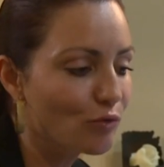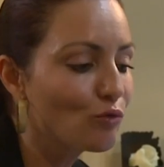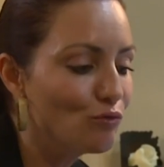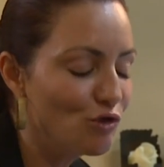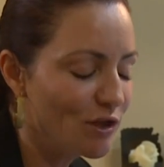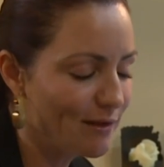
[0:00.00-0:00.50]
en
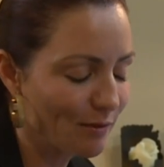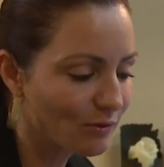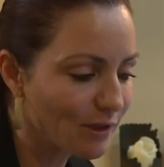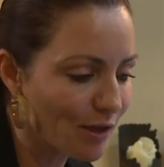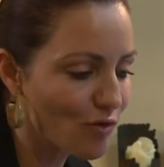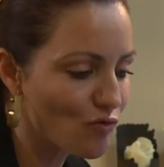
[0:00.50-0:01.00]
tout, je les ai
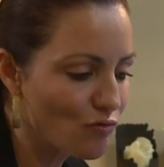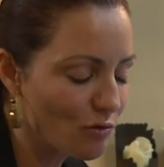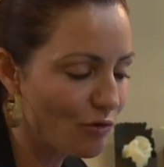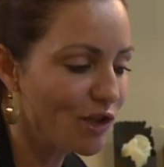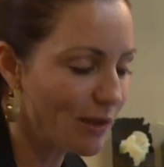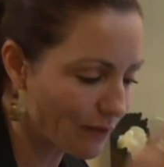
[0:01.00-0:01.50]
comptés un jour,
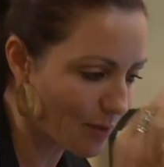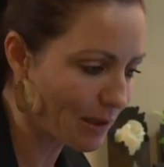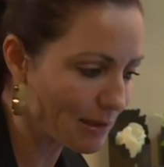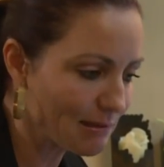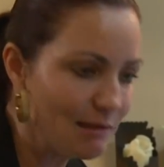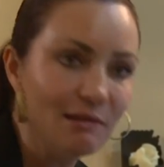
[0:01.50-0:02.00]
le chiffre est
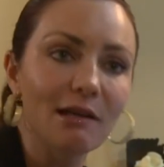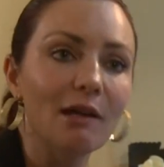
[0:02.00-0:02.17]
précis,